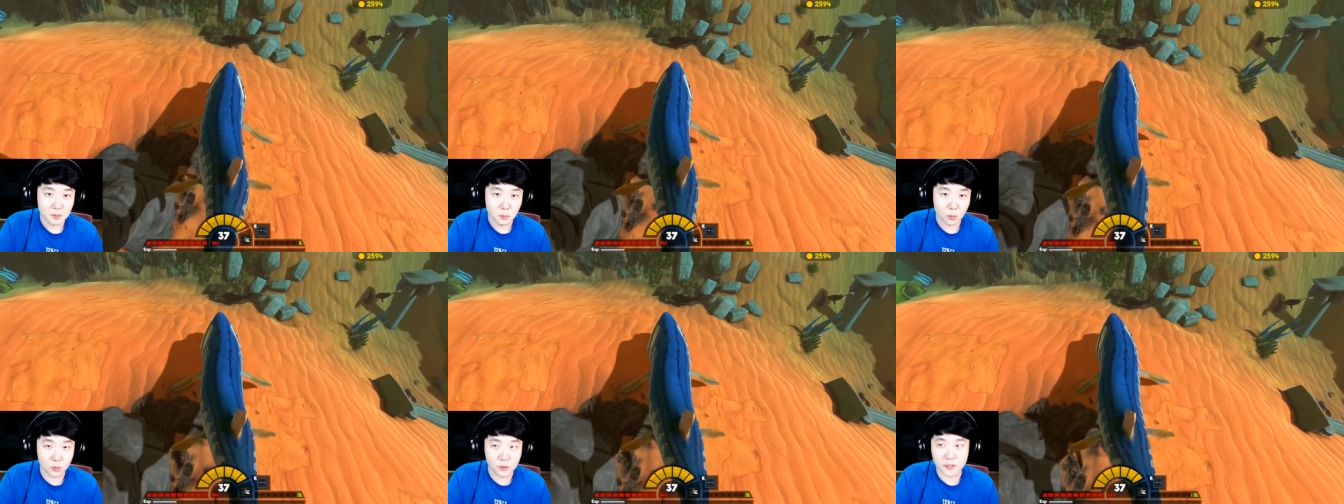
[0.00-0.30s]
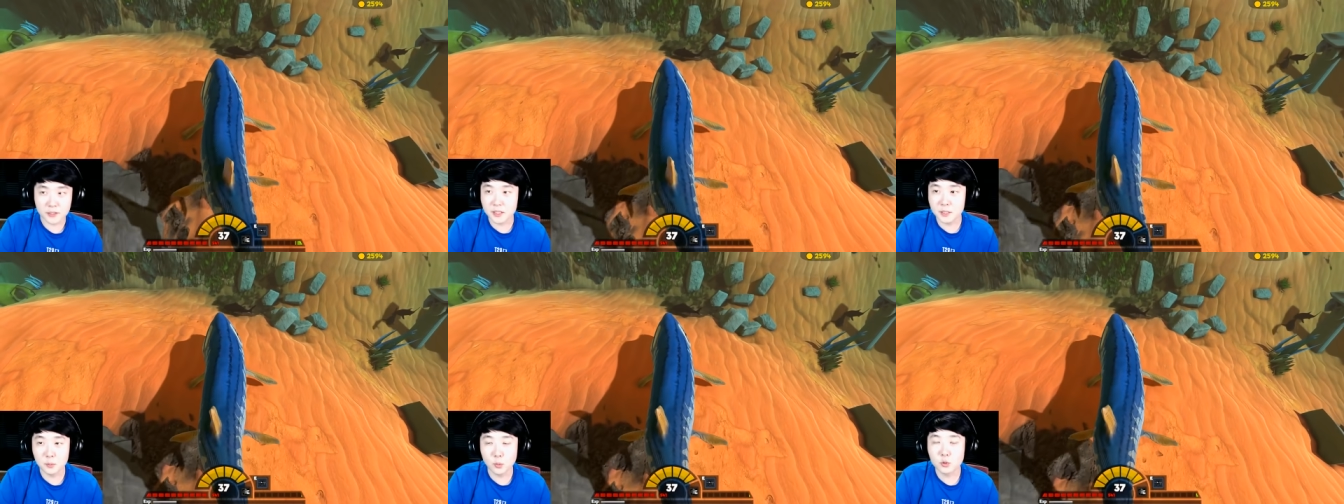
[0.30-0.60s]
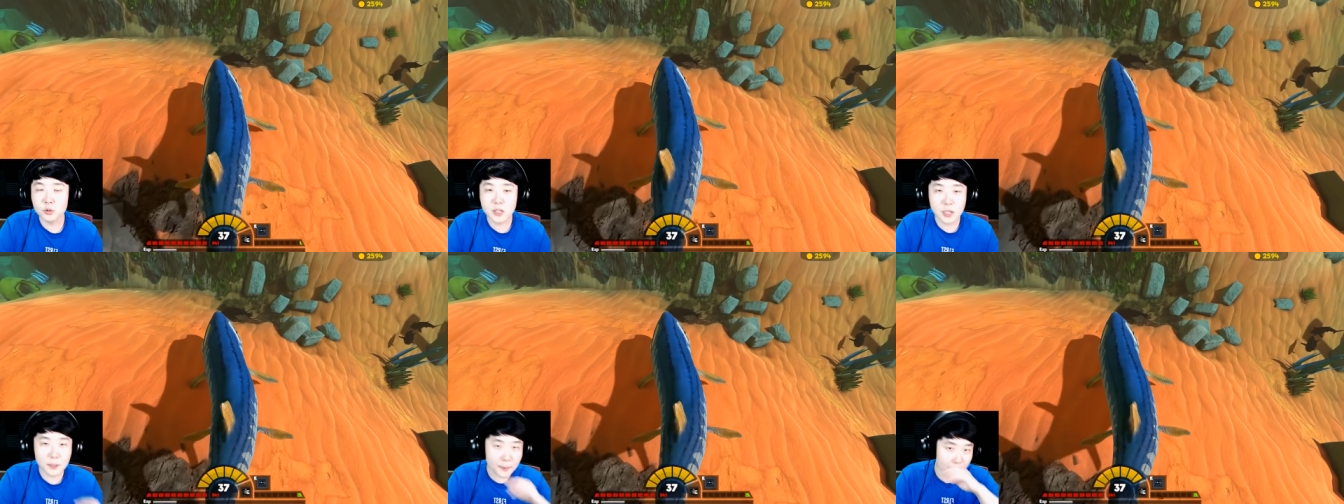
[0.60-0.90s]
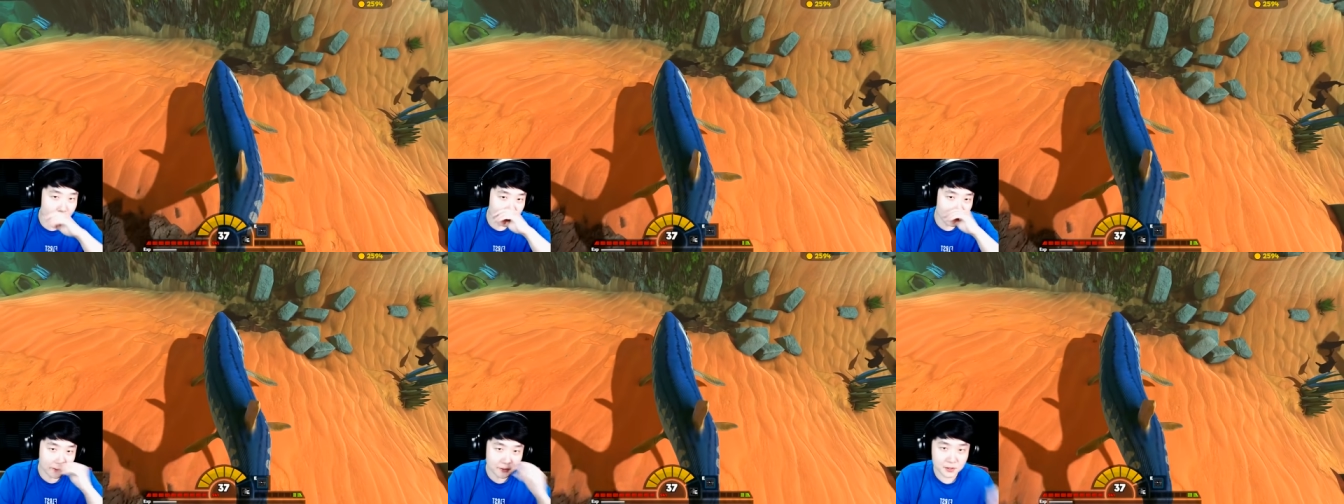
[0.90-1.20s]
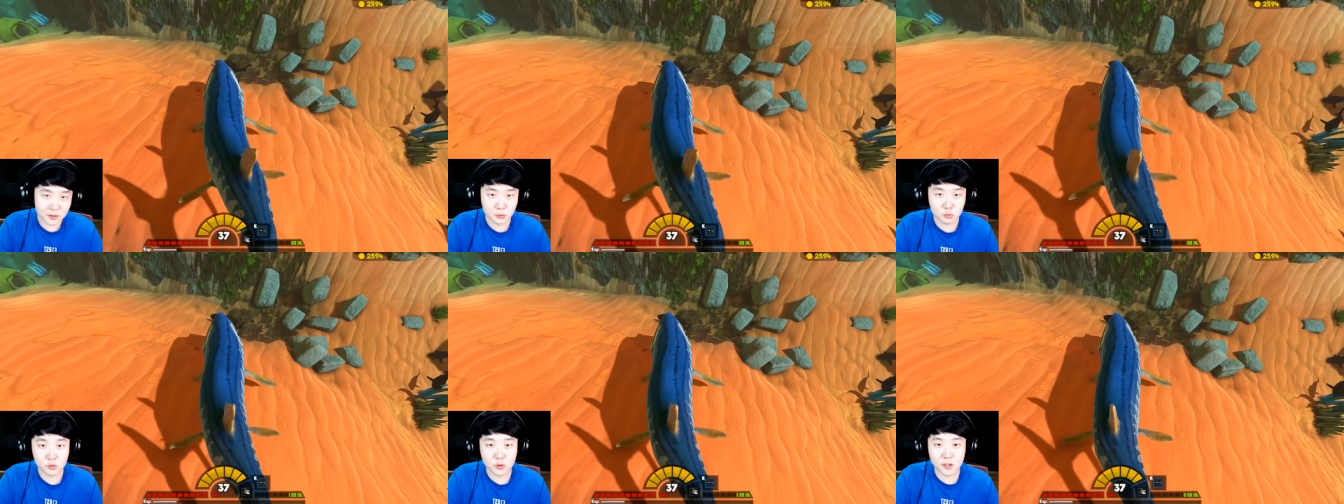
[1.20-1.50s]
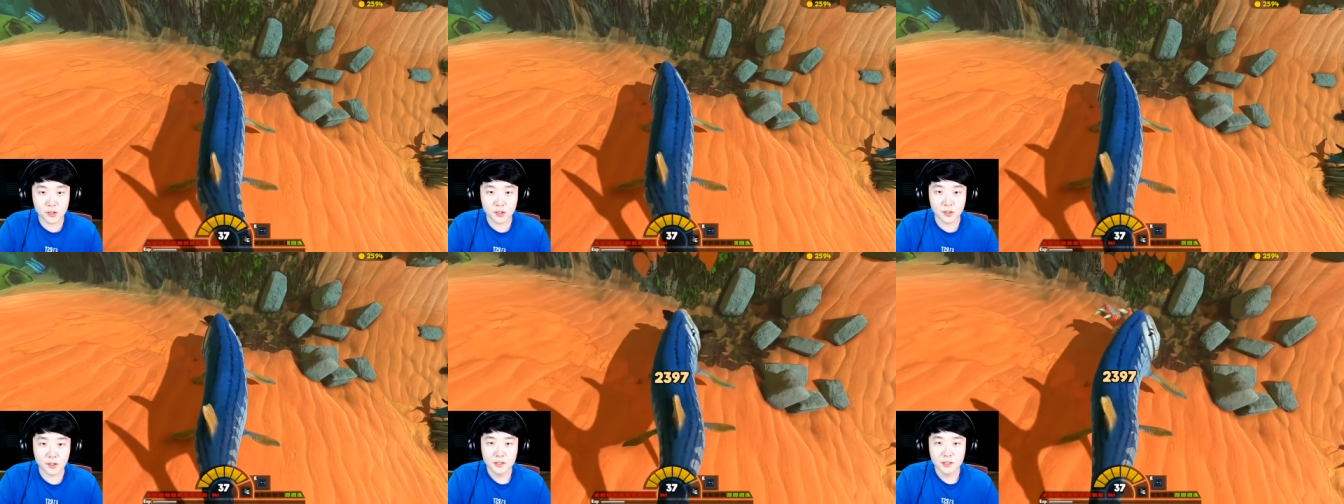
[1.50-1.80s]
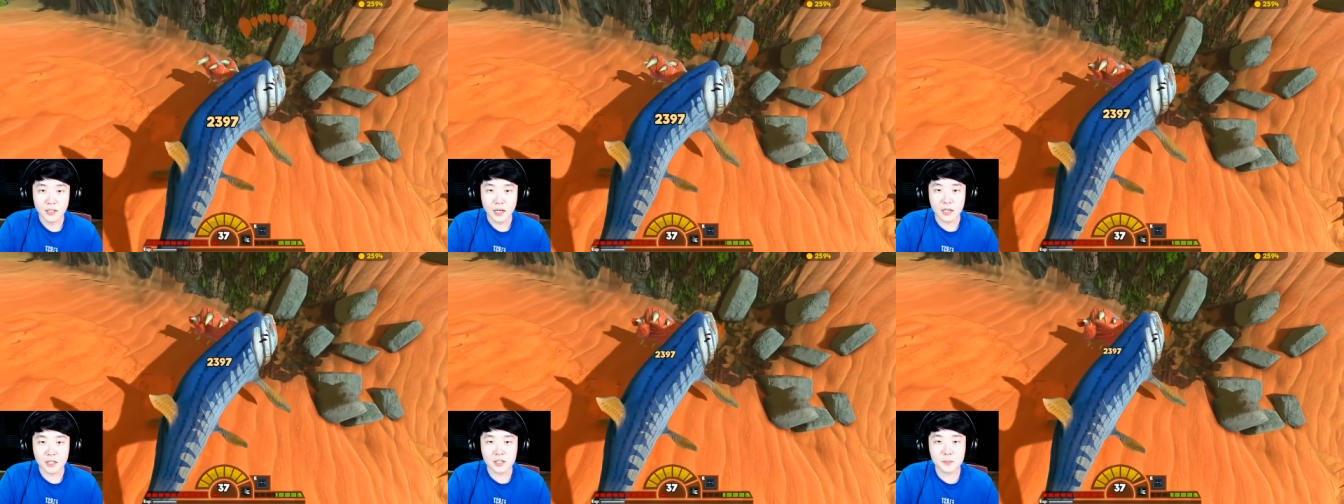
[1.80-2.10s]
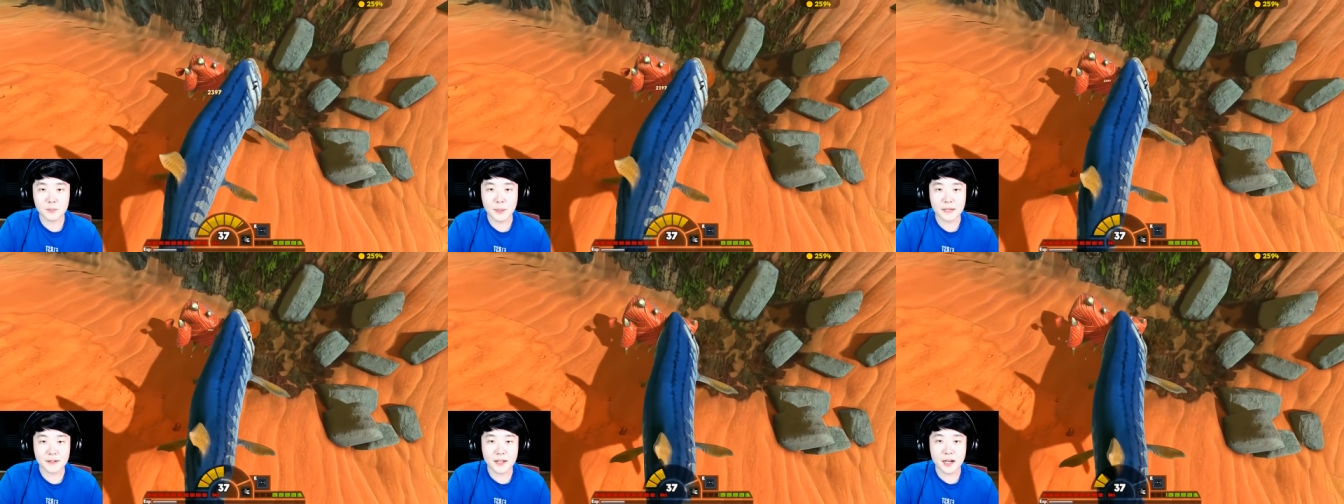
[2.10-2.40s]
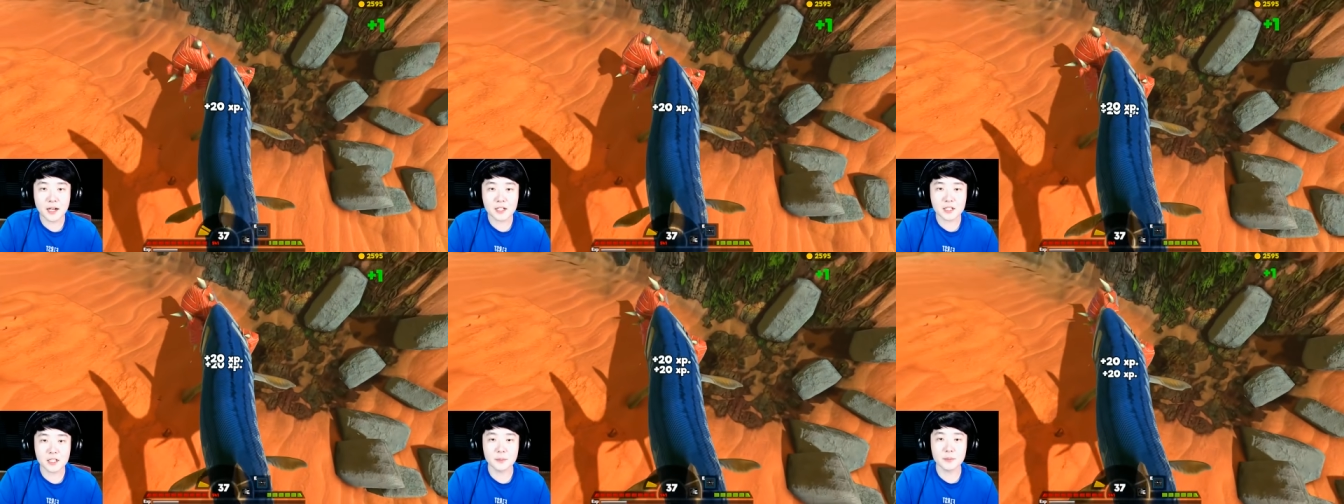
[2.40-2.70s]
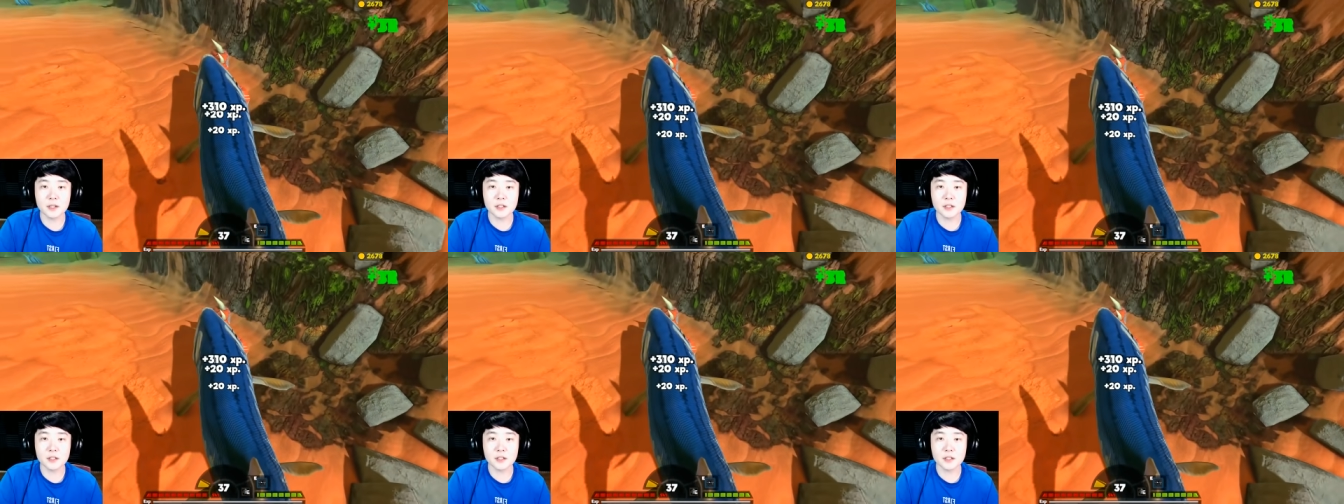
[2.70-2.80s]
모사 지금 못 잡아요. 저 죽어요. 아니 지금 백상아리 잡으려고